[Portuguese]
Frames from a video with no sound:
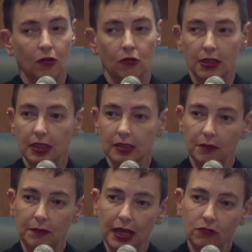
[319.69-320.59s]
O acesso
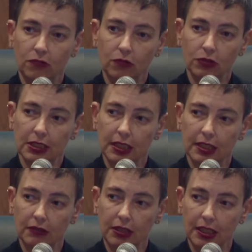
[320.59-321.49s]
aberto eu
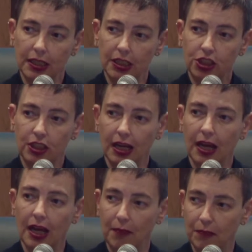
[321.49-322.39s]
considero que
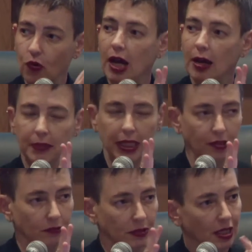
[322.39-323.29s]
está a bom
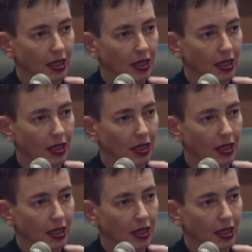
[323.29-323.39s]
caminho.